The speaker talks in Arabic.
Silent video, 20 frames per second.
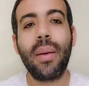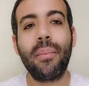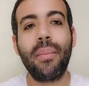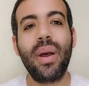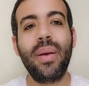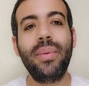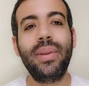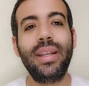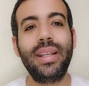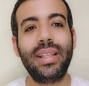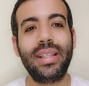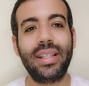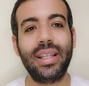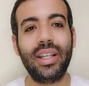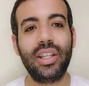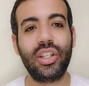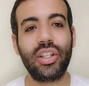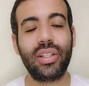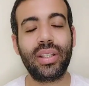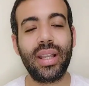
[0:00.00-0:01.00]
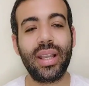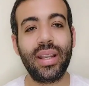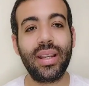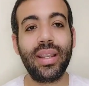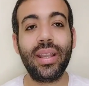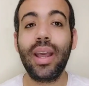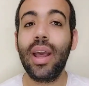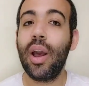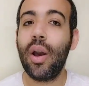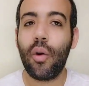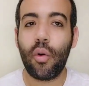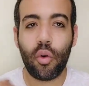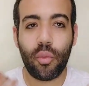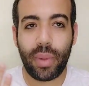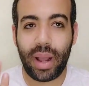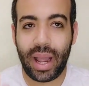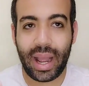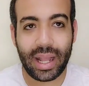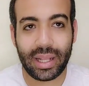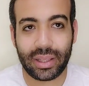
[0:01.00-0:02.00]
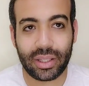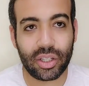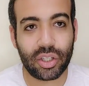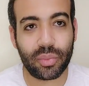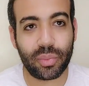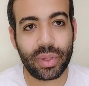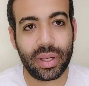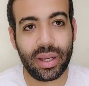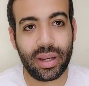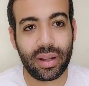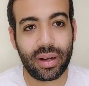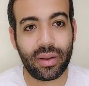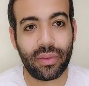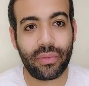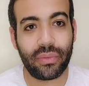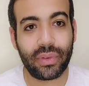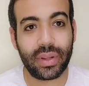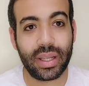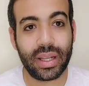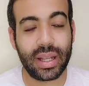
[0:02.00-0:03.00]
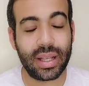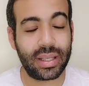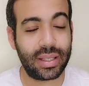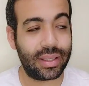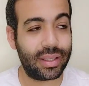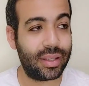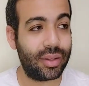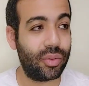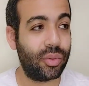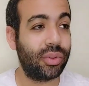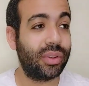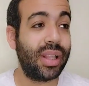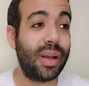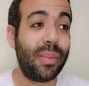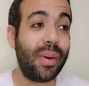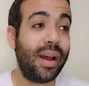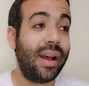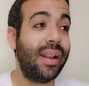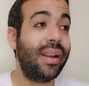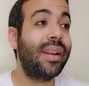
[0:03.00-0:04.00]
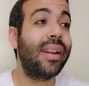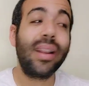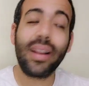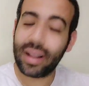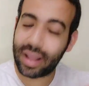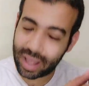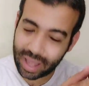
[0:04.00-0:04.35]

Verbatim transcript: ما بينزلش تاني ومحدش بيعرف ينزله طبعا